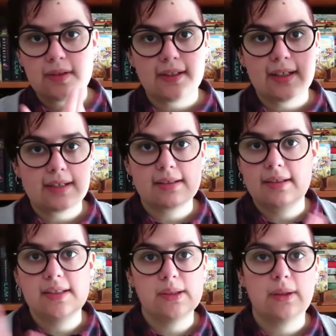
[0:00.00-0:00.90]
Já tenho esta
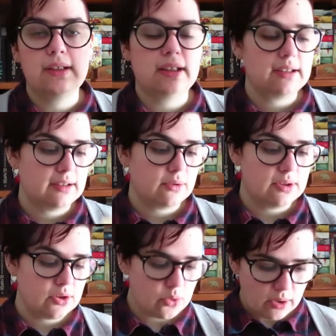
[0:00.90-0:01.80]
edição em que tem estas
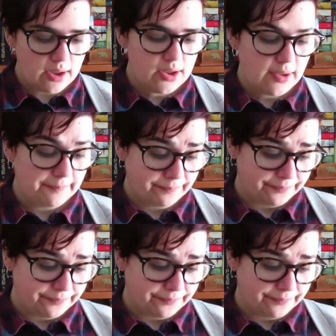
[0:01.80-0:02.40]
coisas todas.